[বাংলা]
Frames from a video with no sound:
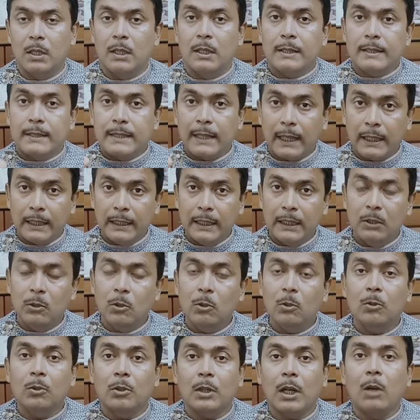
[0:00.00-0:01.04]
যাদের
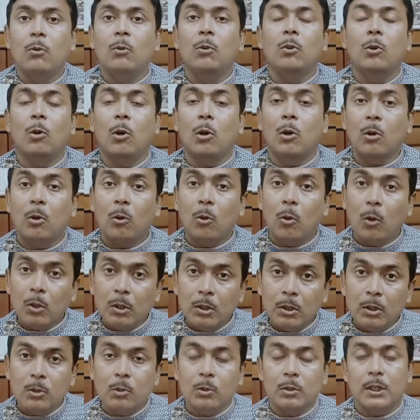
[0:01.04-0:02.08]
ধরুন রাহু
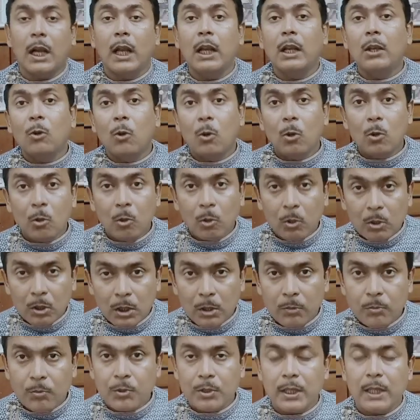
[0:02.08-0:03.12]
নক্ষত্র যার নক্ষত্রে
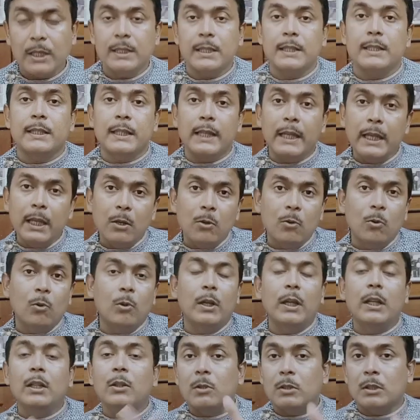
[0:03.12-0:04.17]
বসে আছে সেই
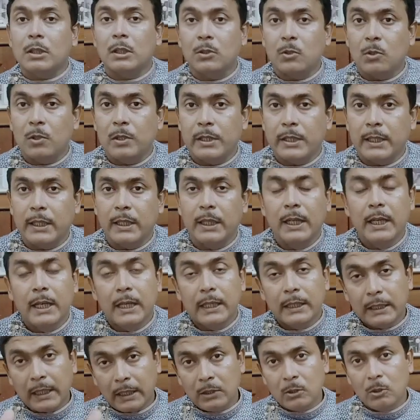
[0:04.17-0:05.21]
গ্রহের দশা চলছে
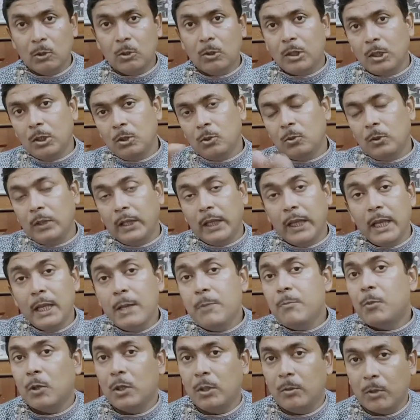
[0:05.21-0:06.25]
তাদেরও কিন্তু এই
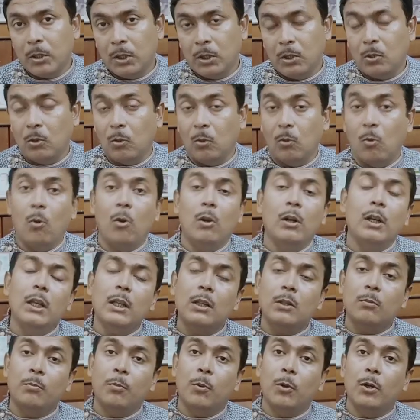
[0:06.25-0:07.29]
পরিবর্তন অনেক
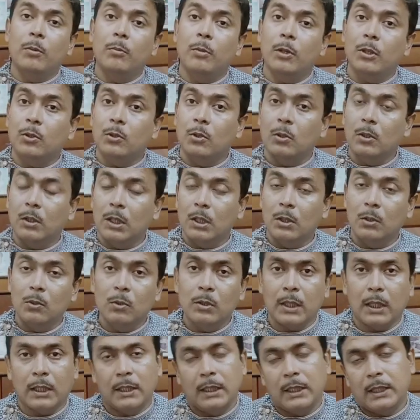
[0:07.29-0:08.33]
পরিবর্তন কিন্তু
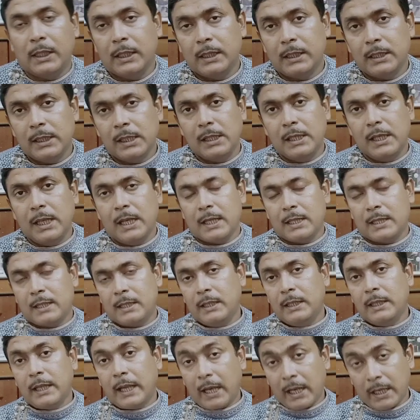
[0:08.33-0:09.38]
তাদের ক্ষেত্রে নিয়ে আসতে
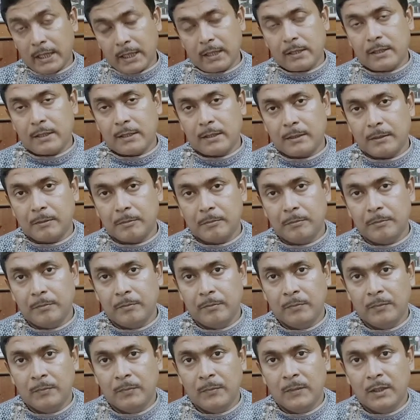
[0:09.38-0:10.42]
দেখা যাচ্ছে
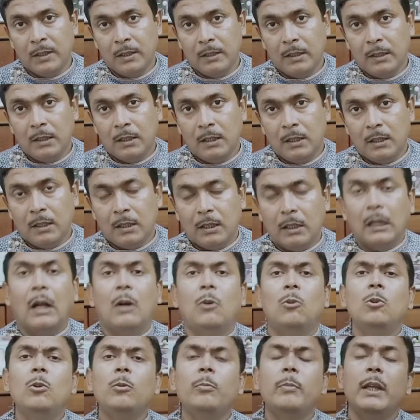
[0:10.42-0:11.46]

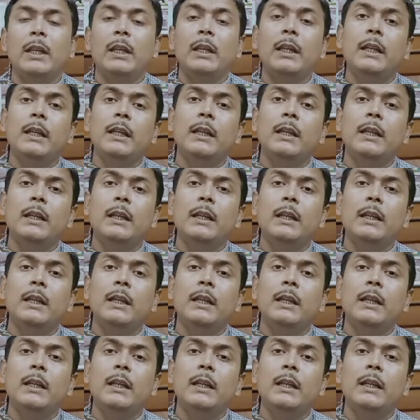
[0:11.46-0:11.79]
রাহুর মেনলি